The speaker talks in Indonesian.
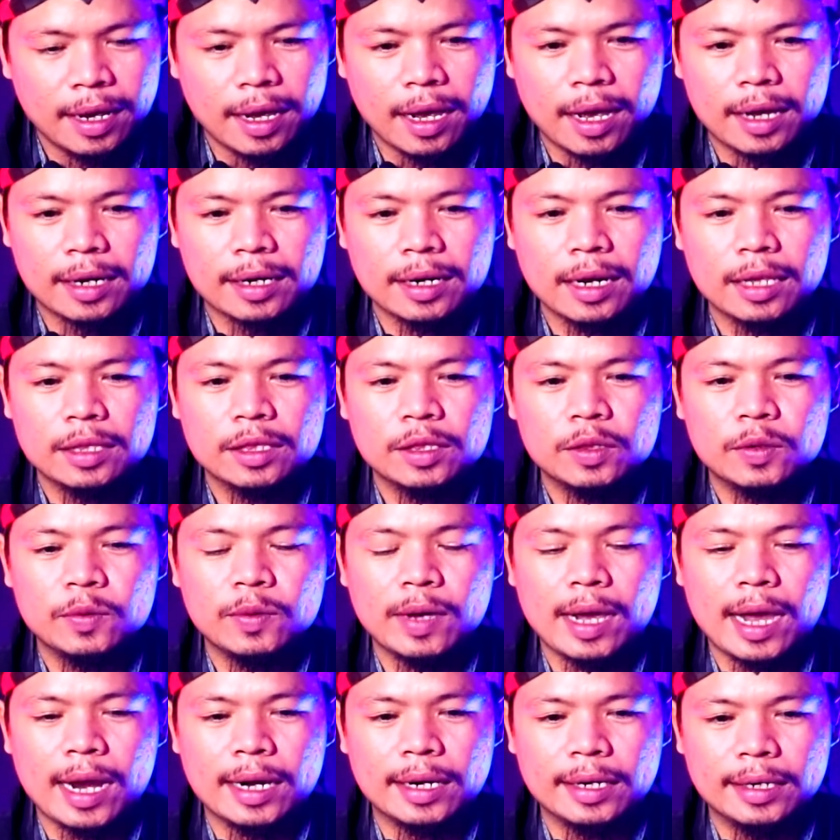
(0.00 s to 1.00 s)

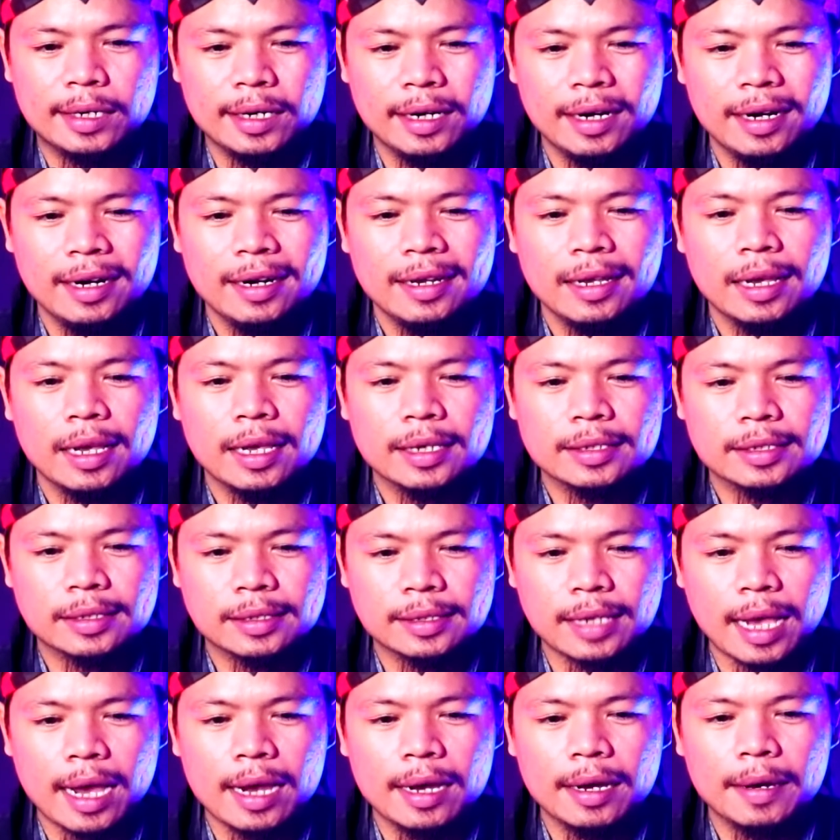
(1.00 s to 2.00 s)
Ratu Adil
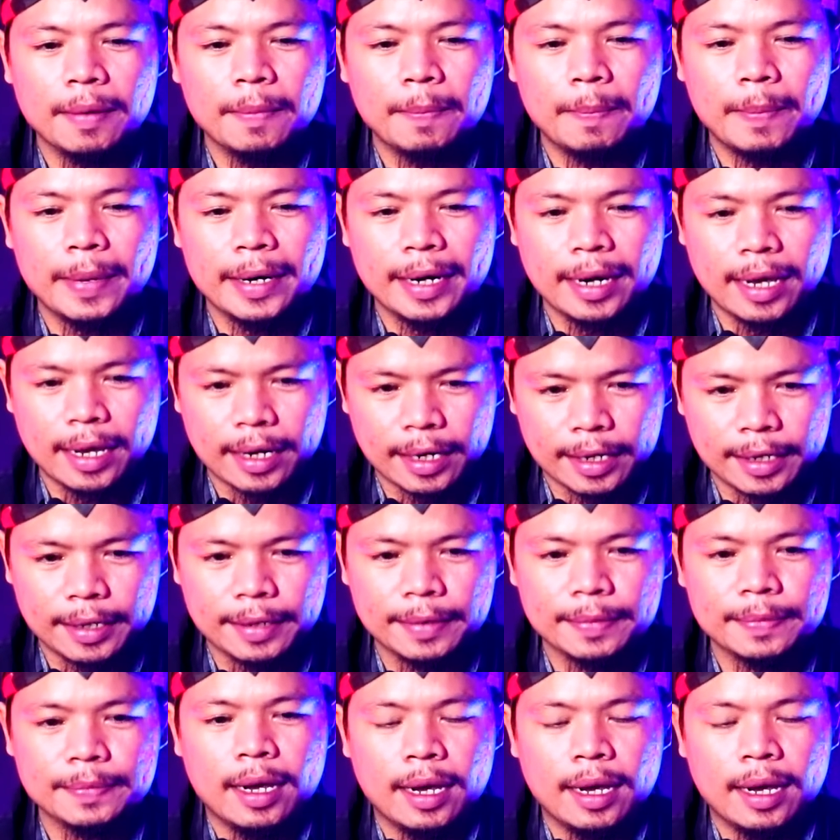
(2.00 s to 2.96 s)
Sang Penari.